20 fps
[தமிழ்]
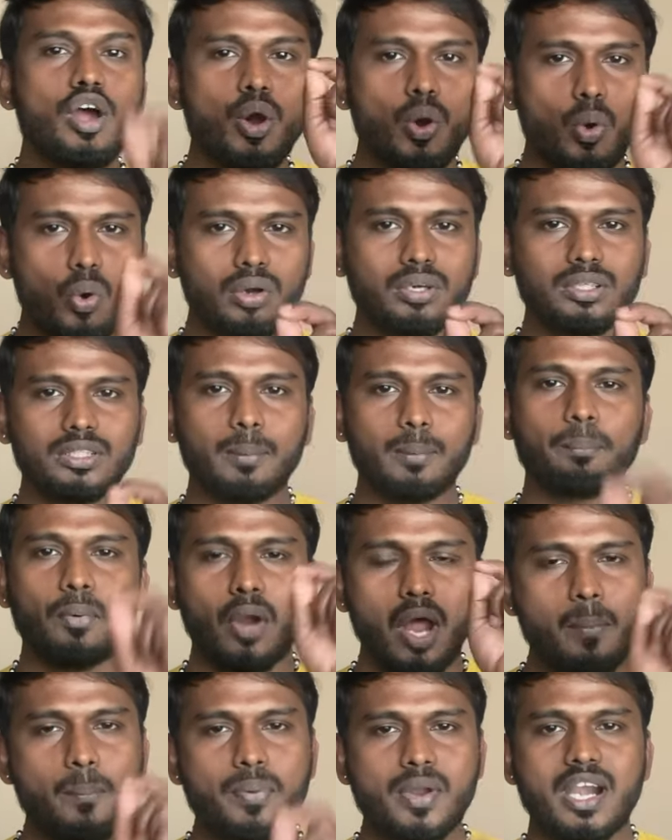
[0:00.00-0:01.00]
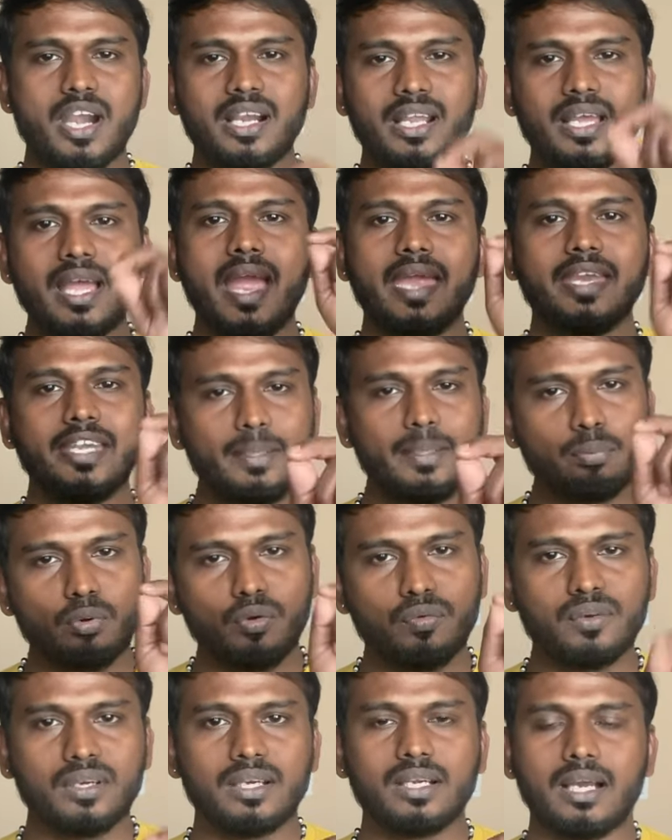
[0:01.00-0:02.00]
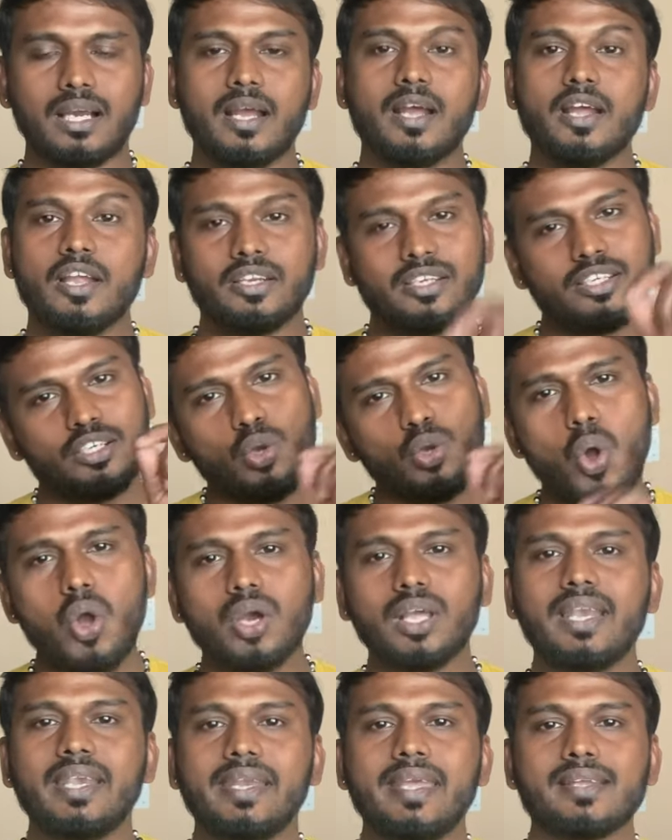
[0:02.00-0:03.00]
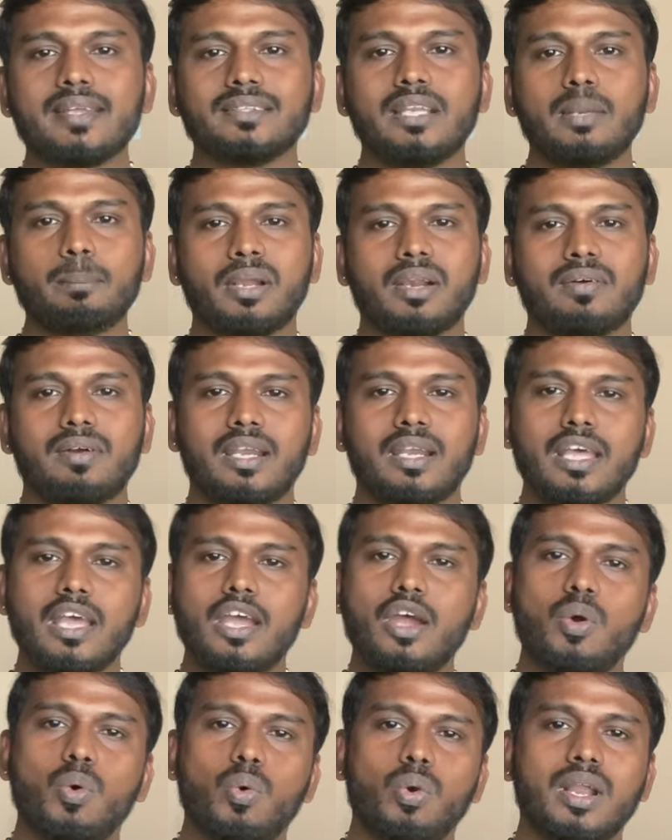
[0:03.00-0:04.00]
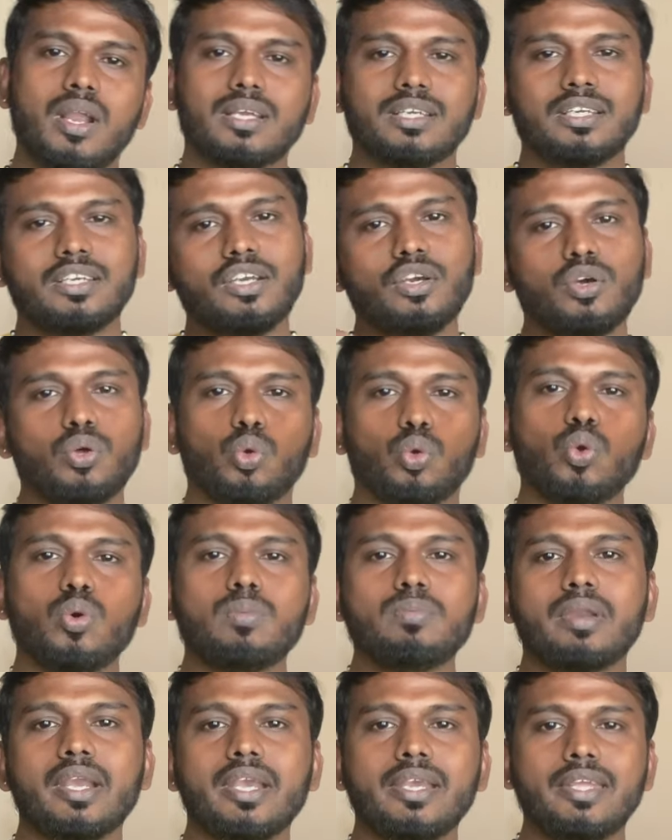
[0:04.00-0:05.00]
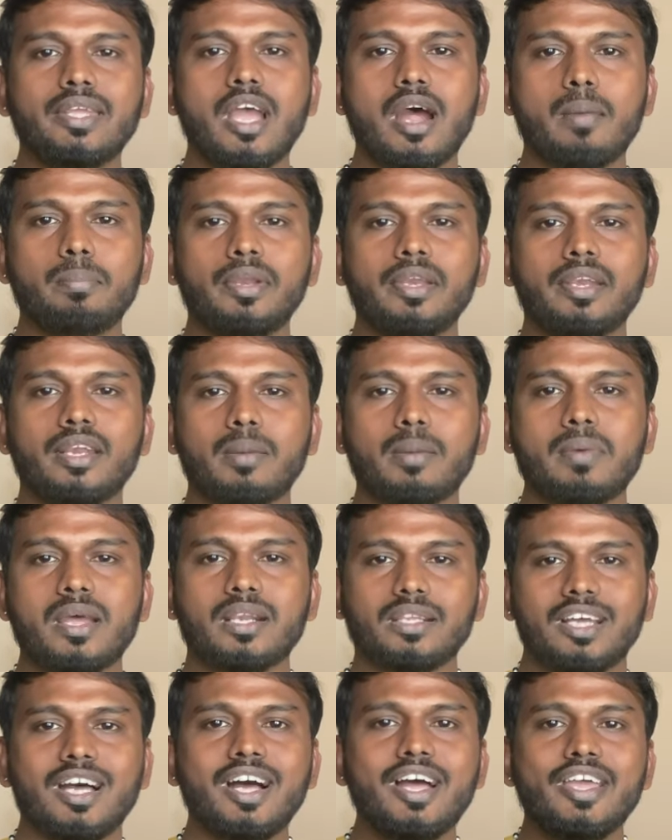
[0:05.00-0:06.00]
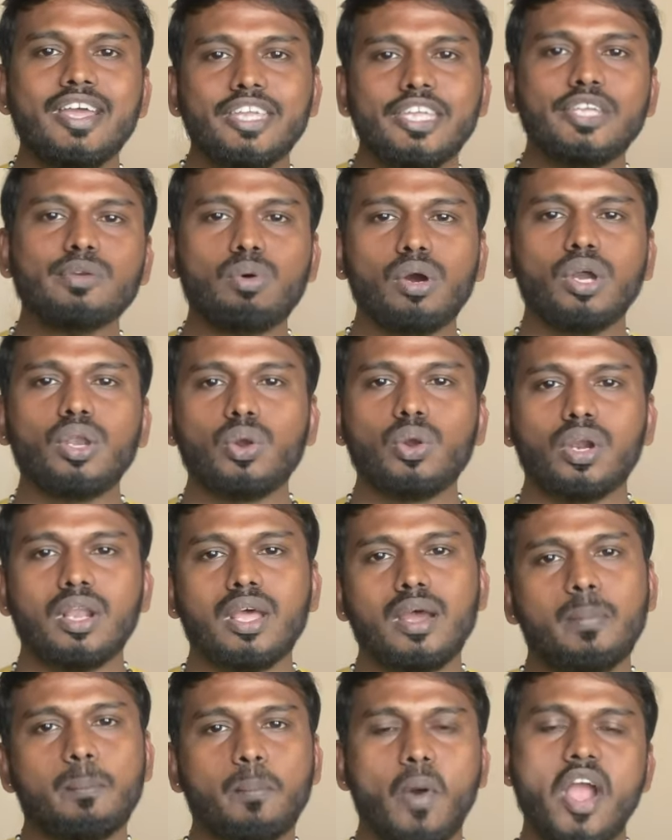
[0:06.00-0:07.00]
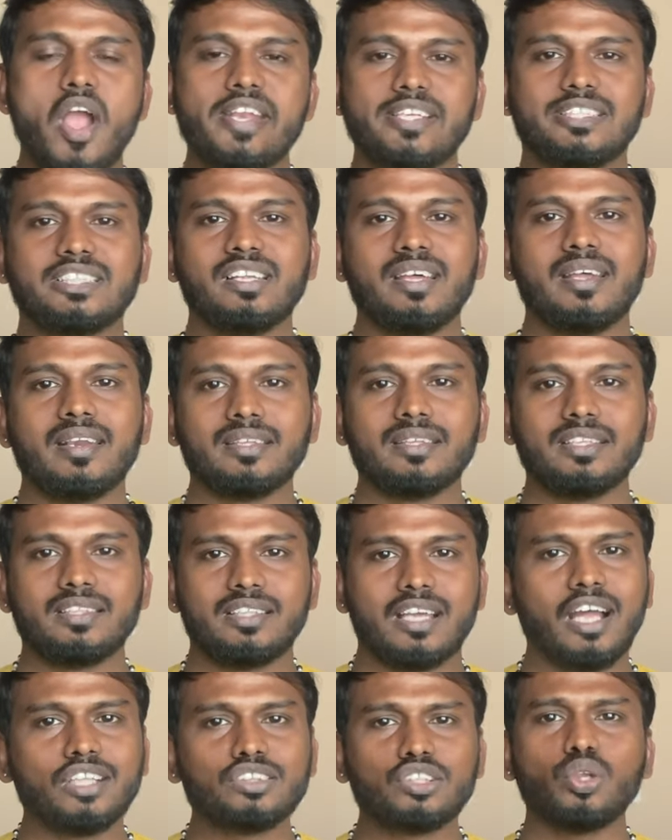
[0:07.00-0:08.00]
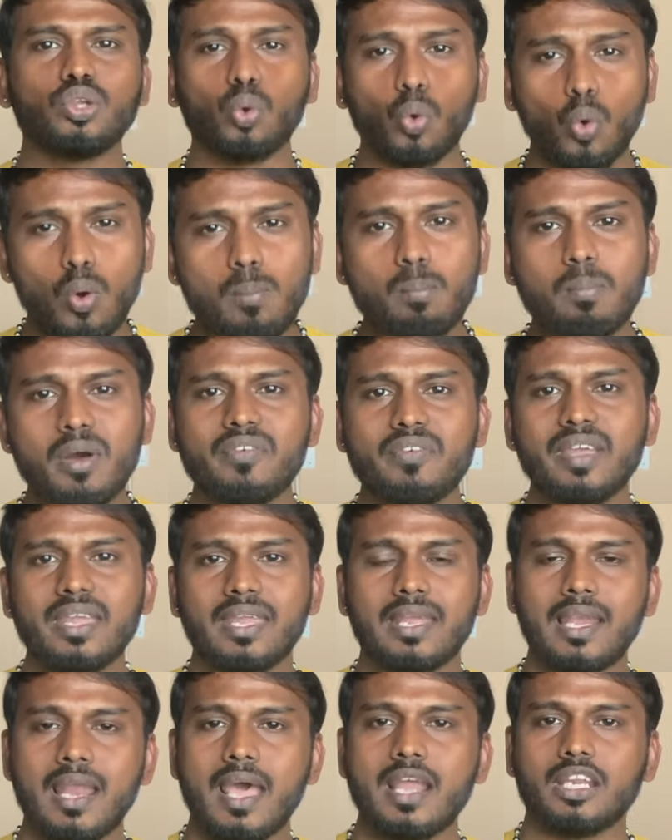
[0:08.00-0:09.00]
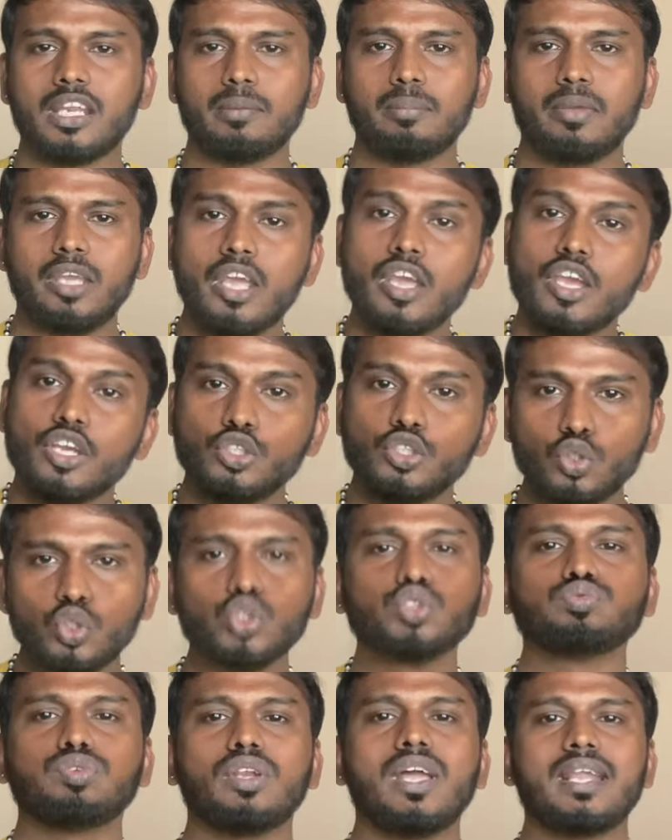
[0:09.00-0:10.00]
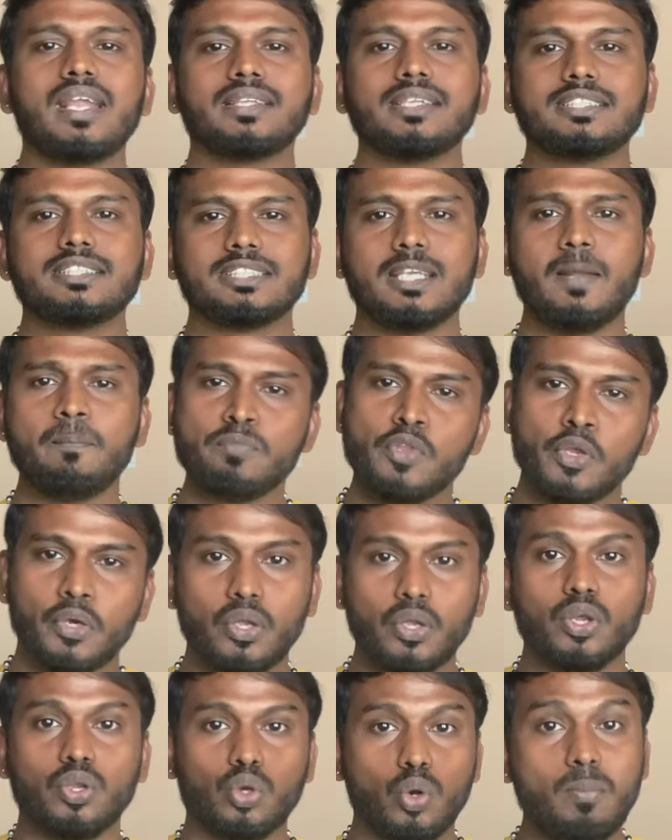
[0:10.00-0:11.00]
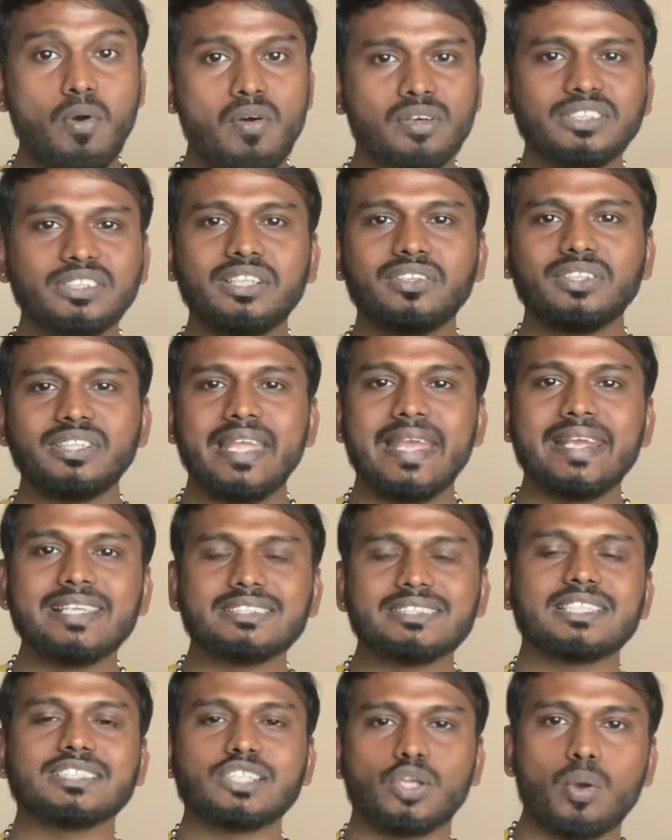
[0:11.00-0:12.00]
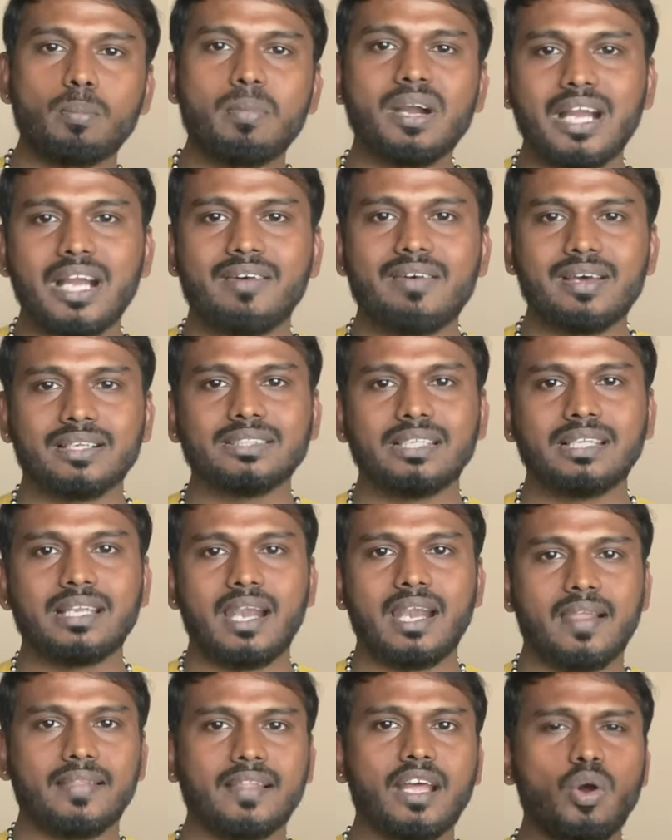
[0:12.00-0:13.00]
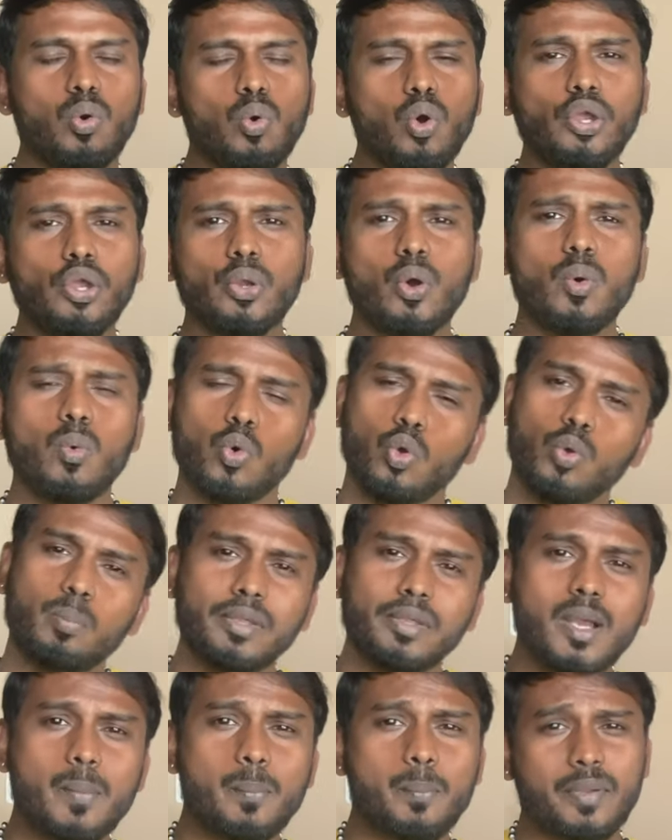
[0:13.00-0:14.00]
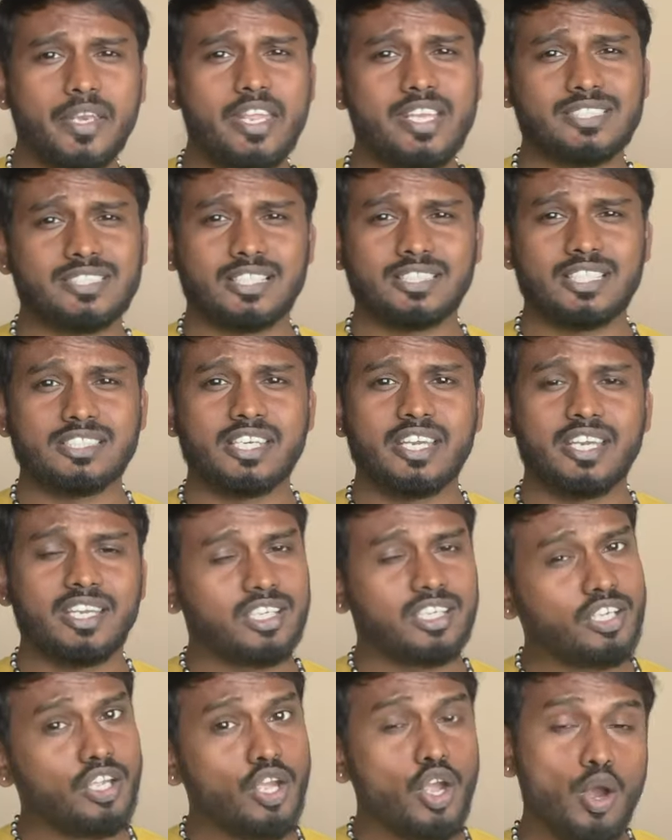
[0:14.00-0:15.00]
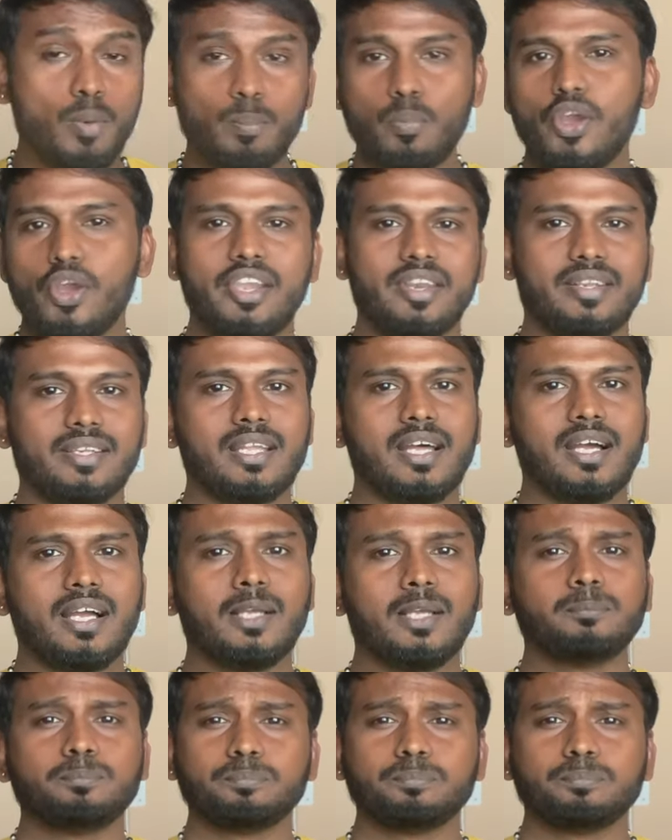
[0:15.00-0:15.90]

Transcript: உன்கிட்ட ப்ராப்பரான ஐடி ப்ரூஃப் இருக்கா நீ லோக்கல் ஐடியா இருந்தாலும் பரவாயில்ல உனக்கு ரூம் ரெடி அப்படின்ற மாதிரி தான் இவங்களோட பாயிண்ட்ஸ்லாம் இருந்தது அது ரொம்பவே எல்லாருக்குமே யூஸ்ஃபுல்லாக இருந்துச்சு ரொம்ப வந்து இது வந்து யங்ஸ்டர்ஸை ரொம்ப கவர்ந்ததுனால தான் ஓயோ ஒரு மிகப்பெரிய சக்ஸஸ் ரேட்டுக்கு போயிட்டு இருந்தாங்க